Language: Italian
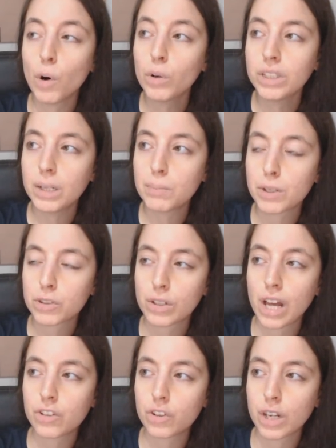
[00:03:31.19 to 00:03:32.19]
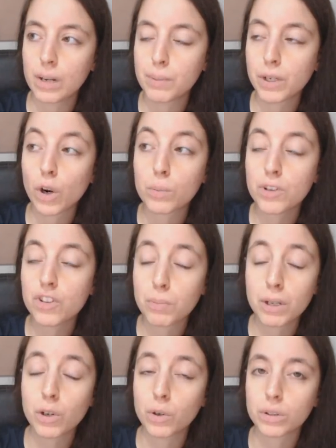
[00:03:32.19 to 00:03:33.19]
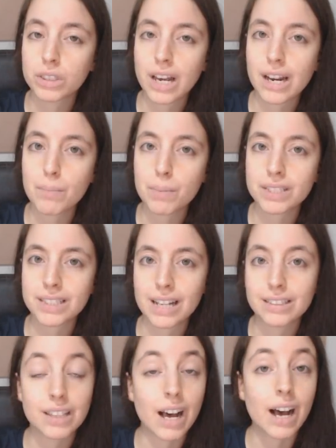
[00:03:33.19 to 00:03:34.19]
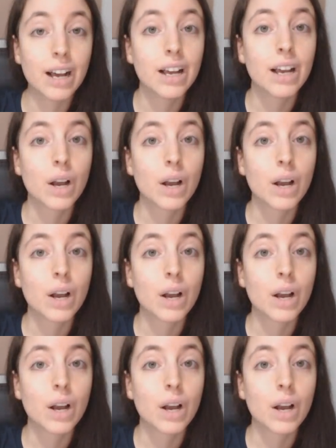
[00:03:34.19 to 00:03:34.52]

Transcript: ogni personaggio che il piccolo principe incontra rappresenta